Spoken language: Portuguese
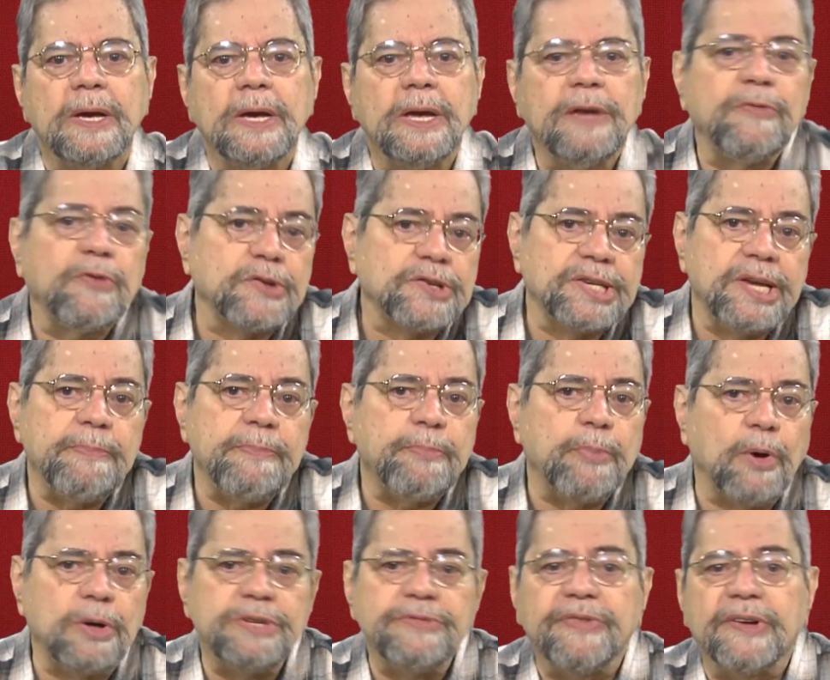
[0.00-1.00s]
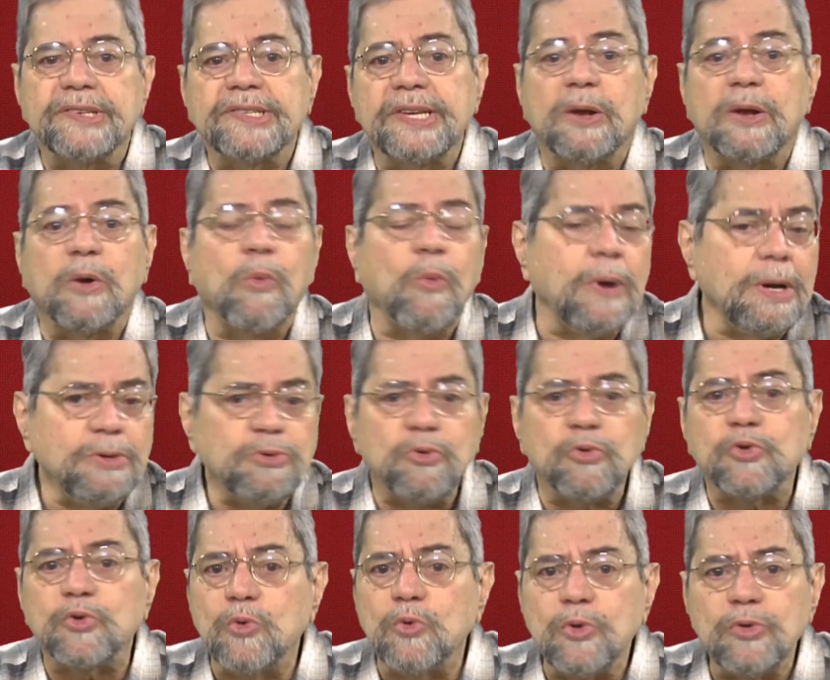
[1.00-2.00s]
E você pode fazer
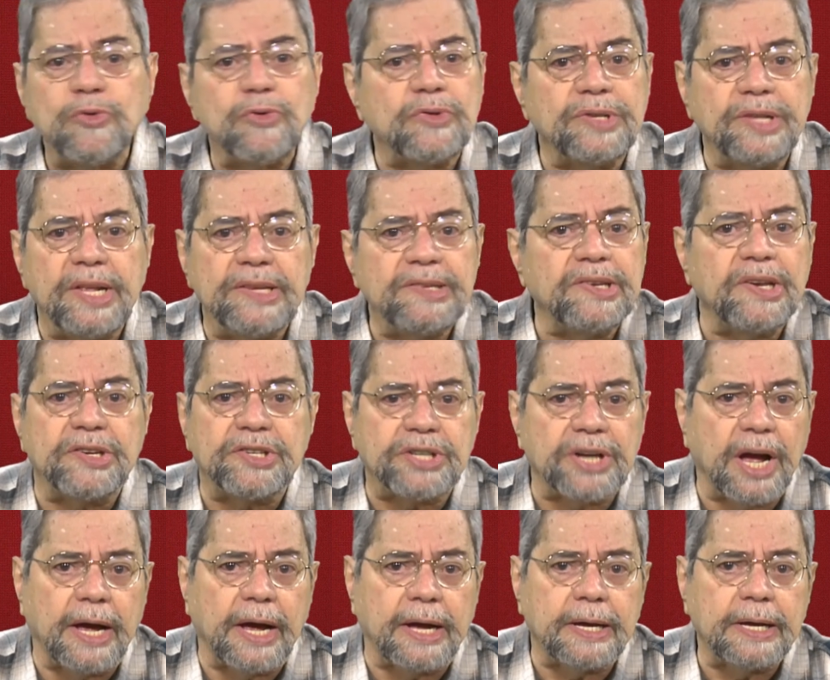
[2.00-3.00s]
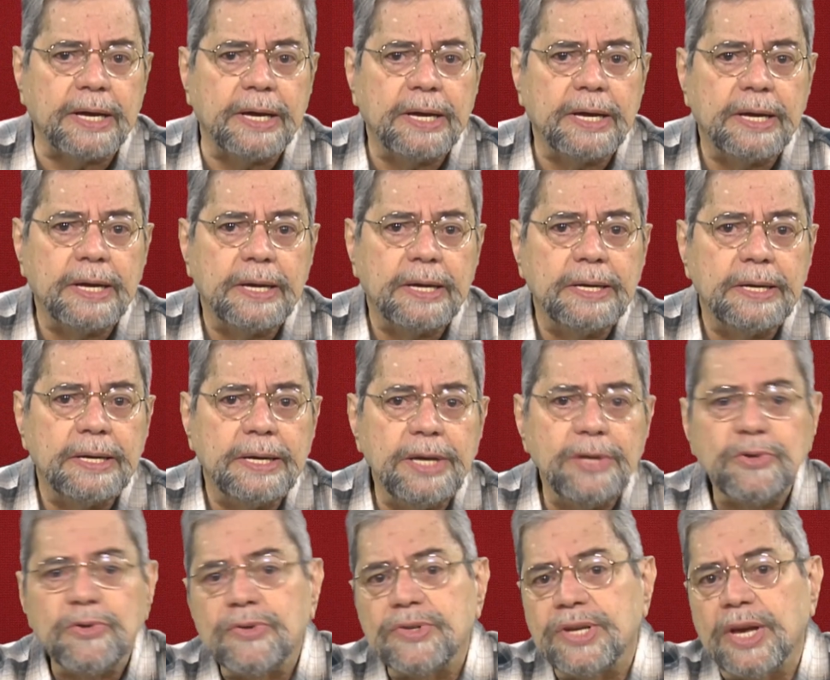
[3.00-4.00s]
quantos cursos desejar.
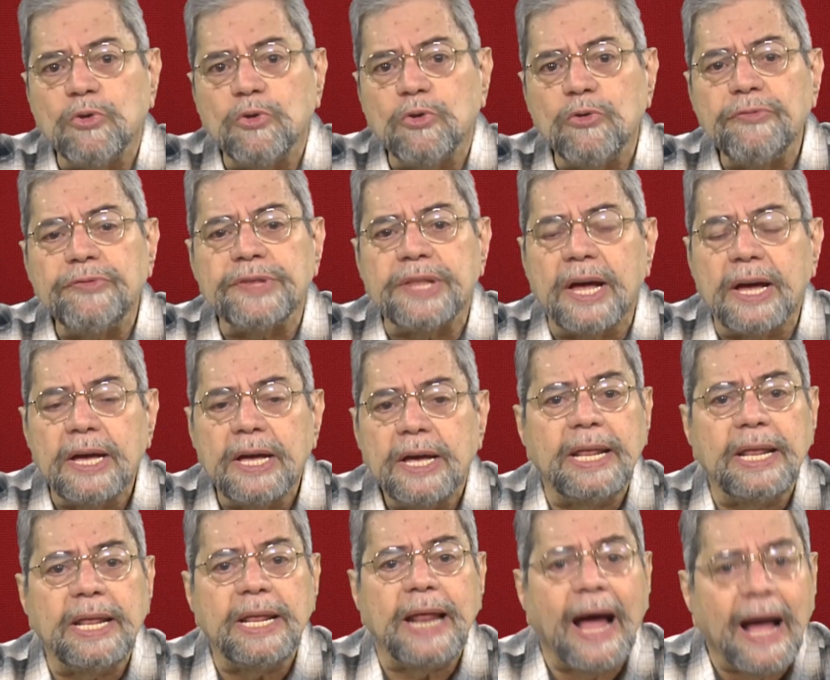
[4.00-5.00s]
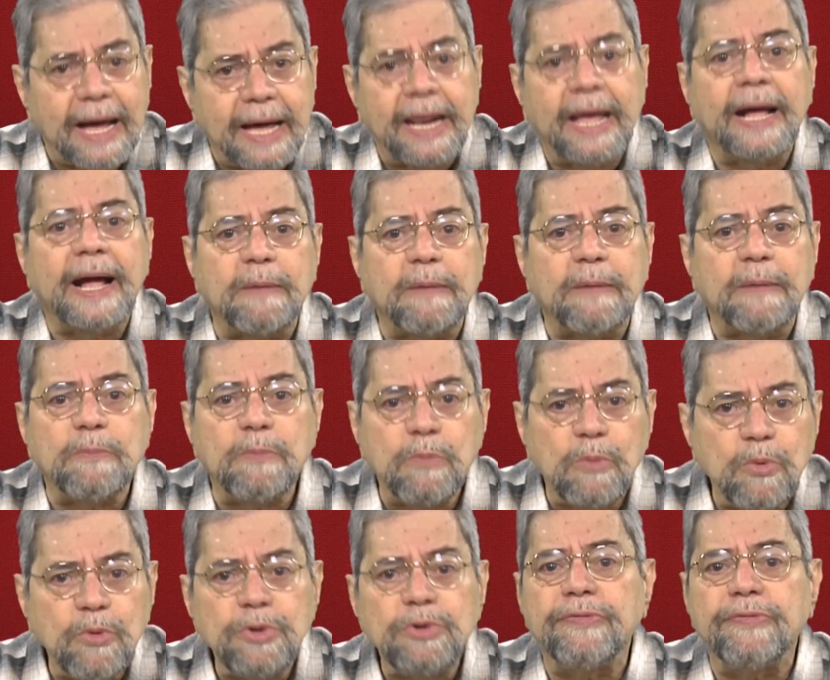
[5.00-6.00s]
Isso, sem dúvida, irá agregar
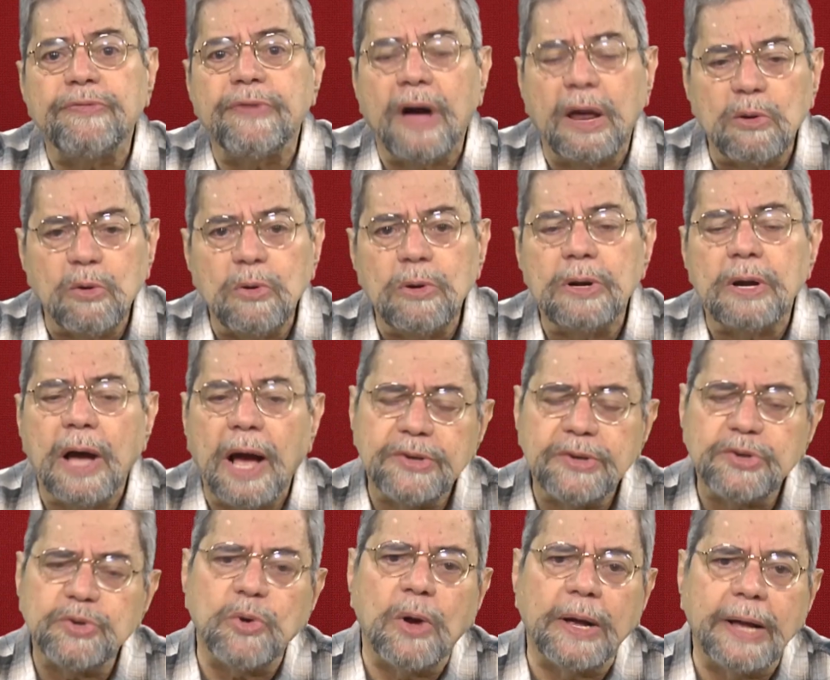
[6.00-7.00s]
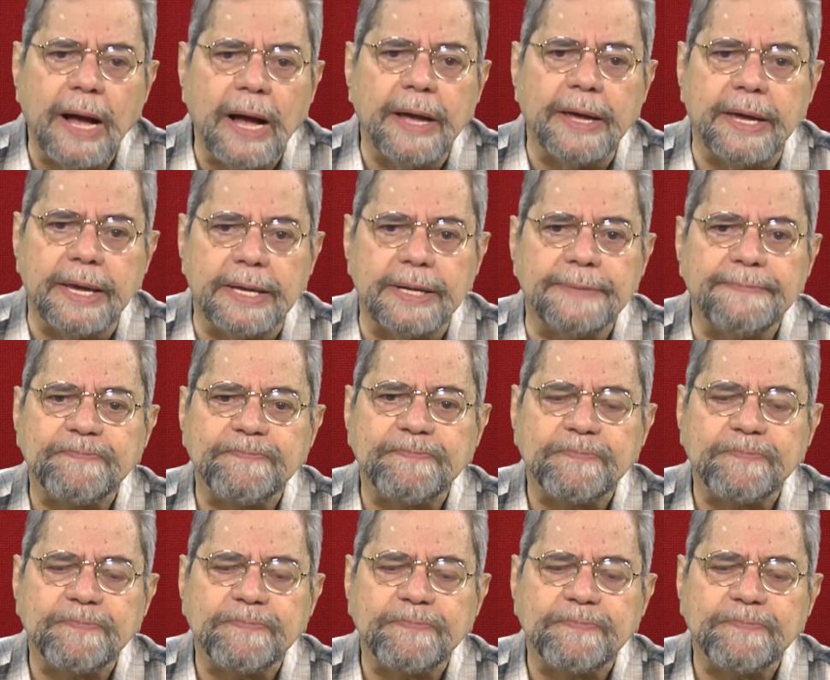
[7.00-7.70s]
muito valor à sua carreira.